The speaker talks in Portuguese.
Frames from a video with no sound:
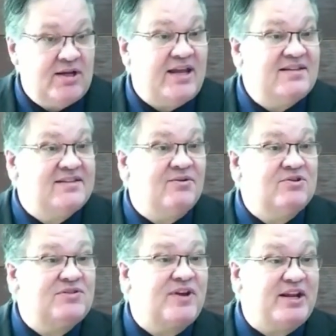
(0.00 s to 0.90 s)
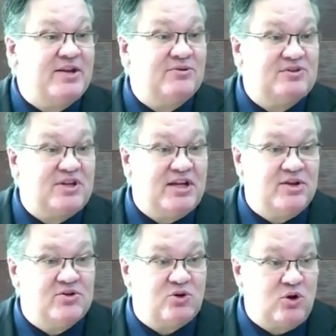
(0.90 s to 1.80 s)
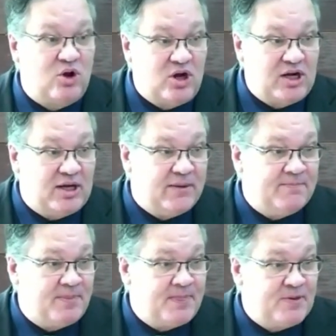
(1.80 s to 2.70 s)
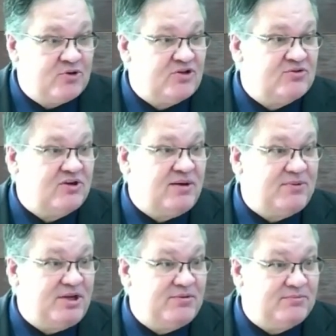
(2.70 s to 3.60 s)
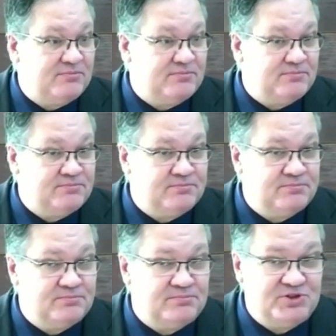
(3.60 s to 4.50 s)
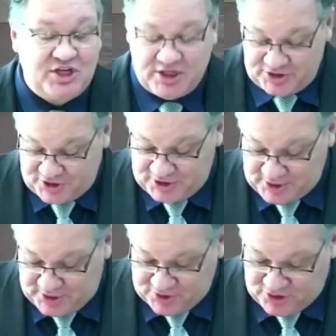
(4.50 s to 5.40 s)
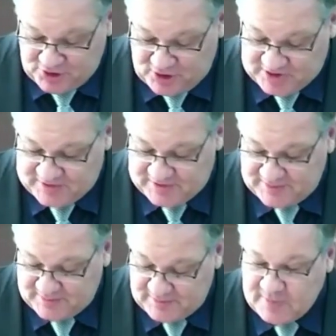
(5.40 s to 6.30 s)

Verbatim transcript: Quem são os feridos que Deus coloca no nosso caminho, diante de nós?